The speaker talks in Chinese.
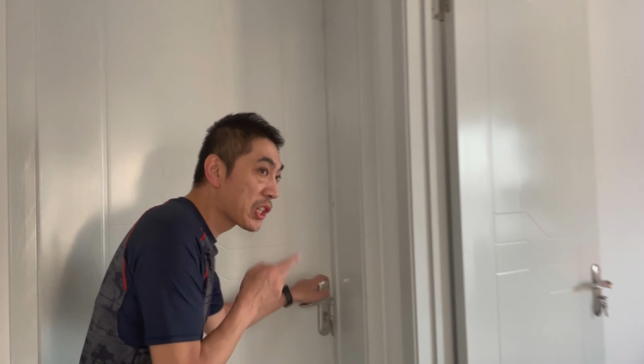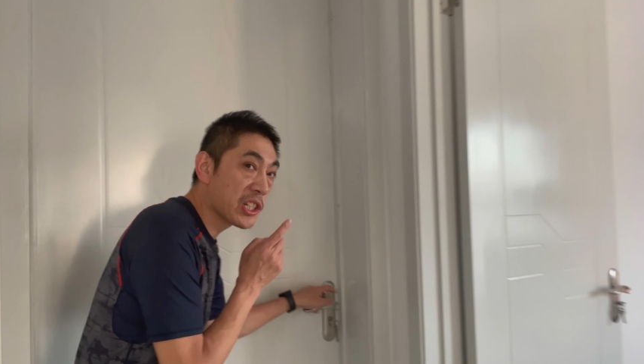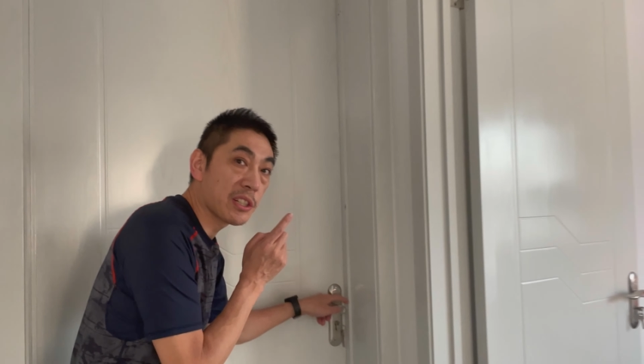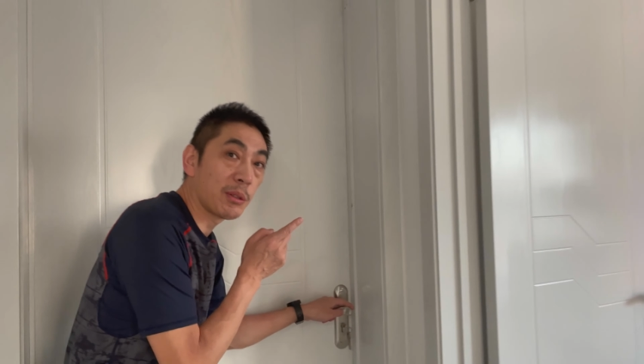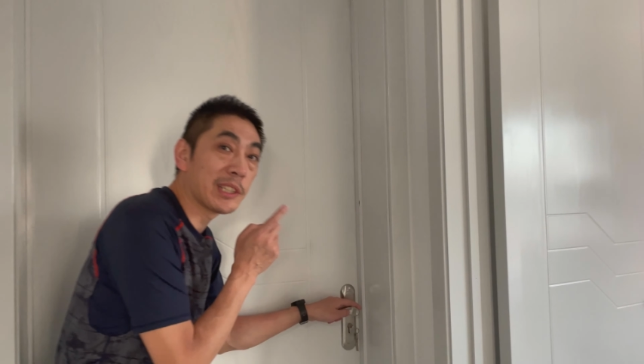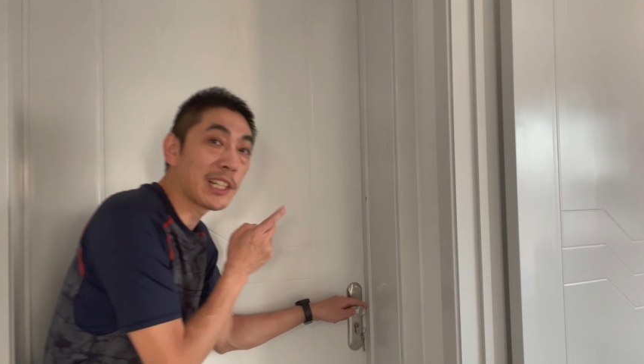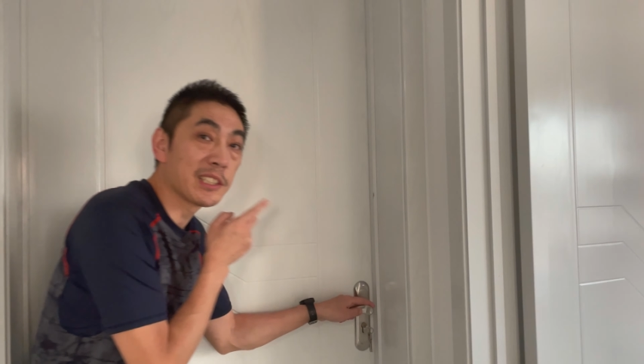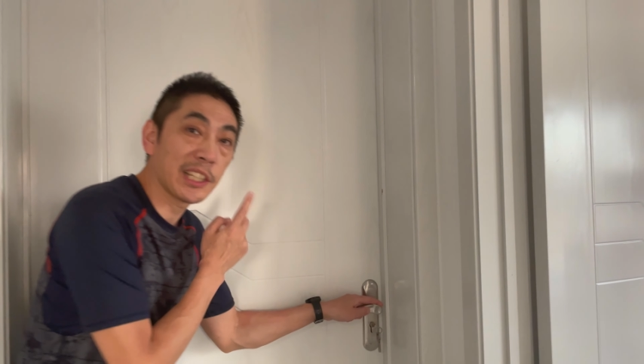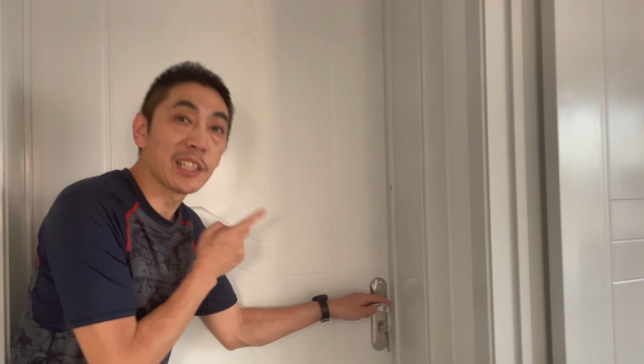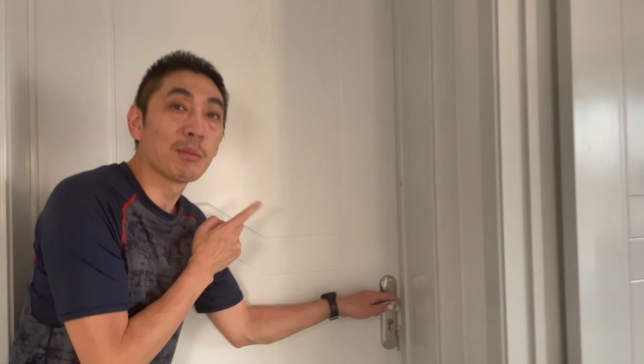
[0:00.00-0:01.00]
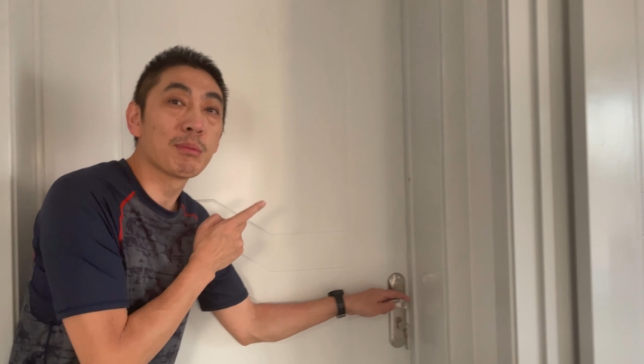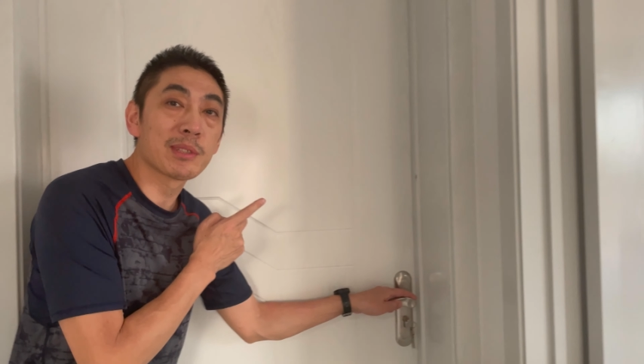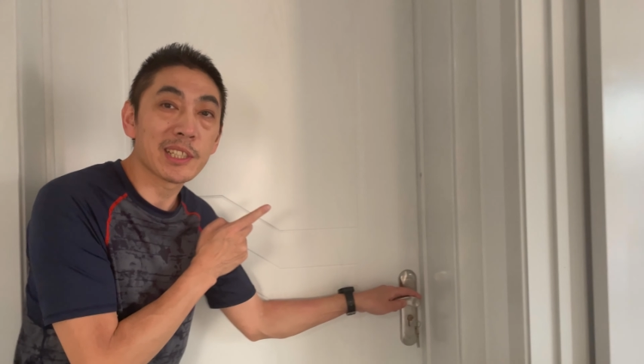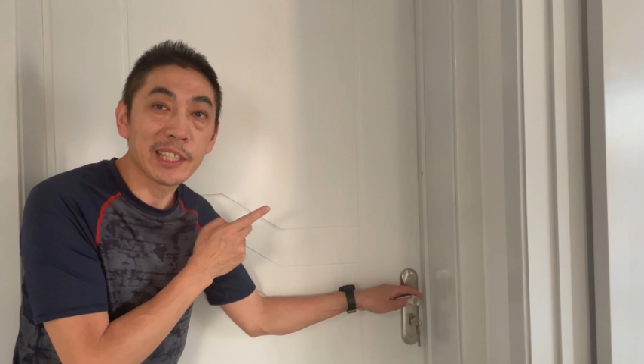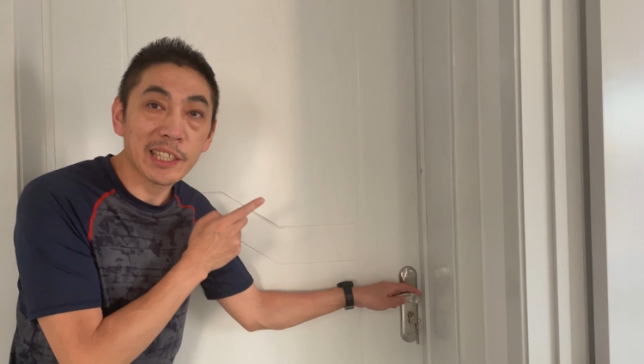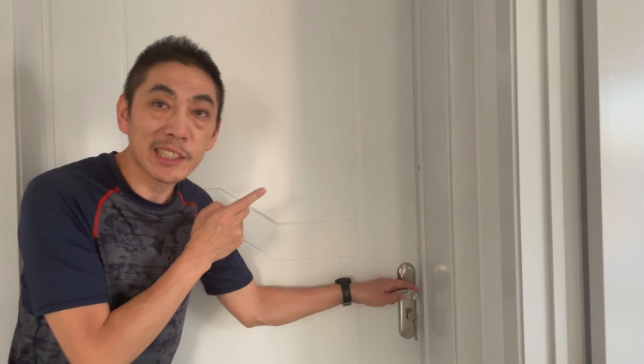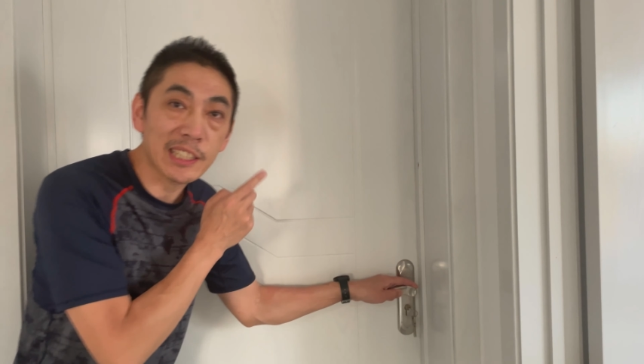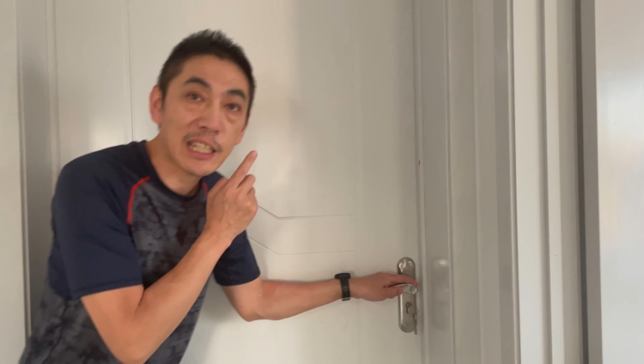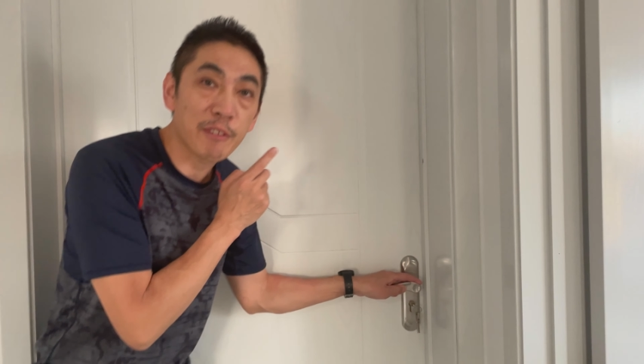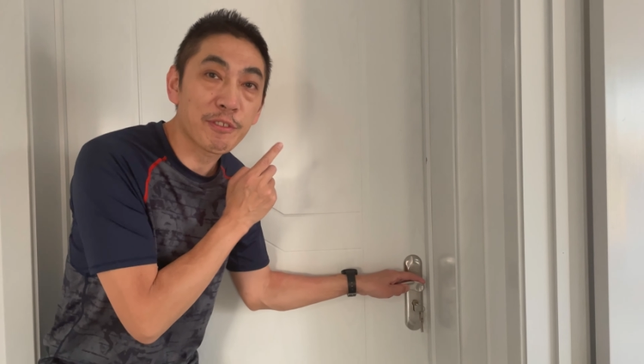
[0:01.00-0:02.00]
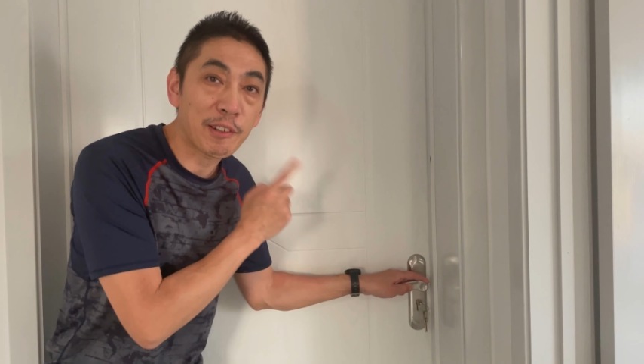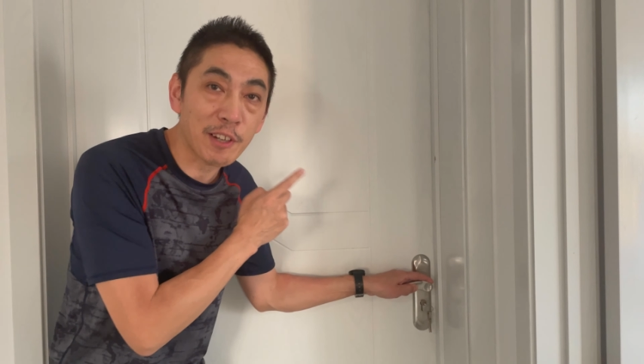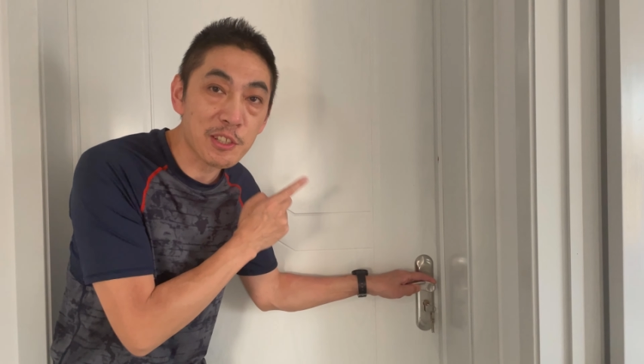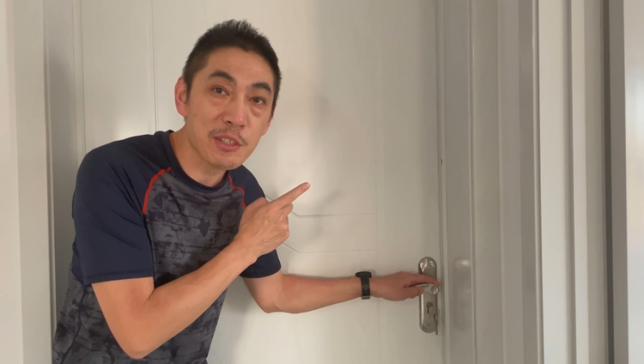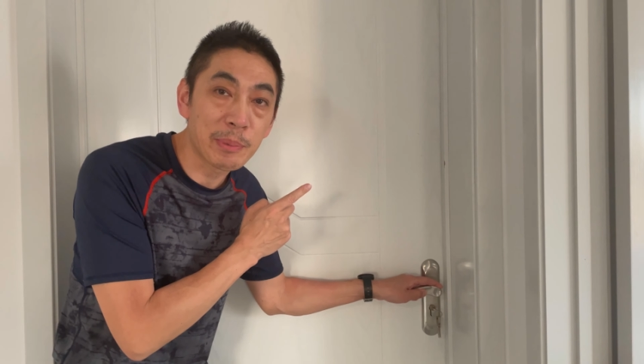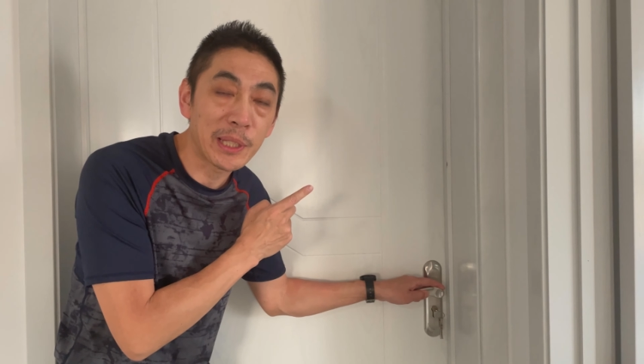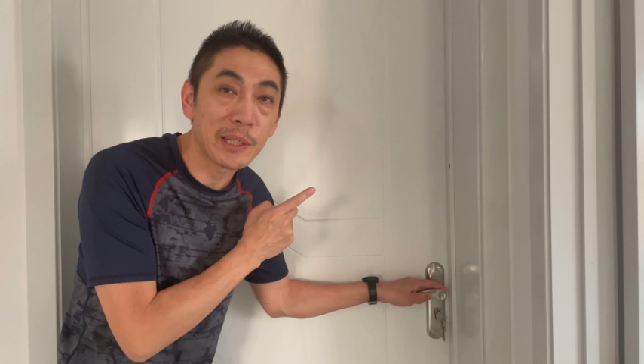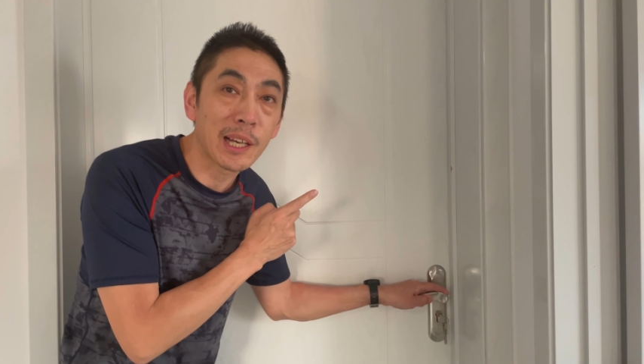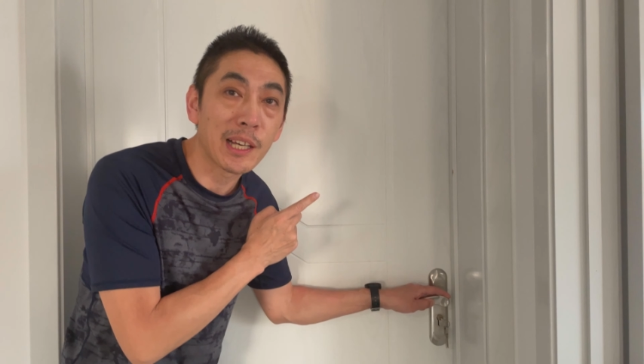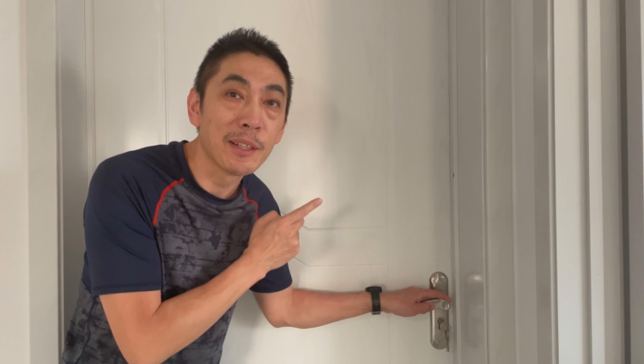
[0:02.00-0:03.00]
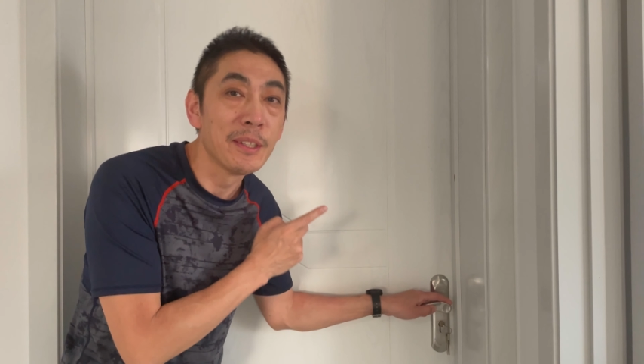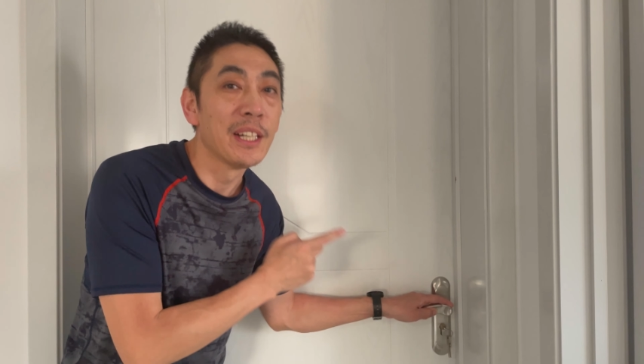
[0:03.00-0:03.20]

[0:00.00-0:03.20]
时会在这个屋子里跟大家发发视频呐，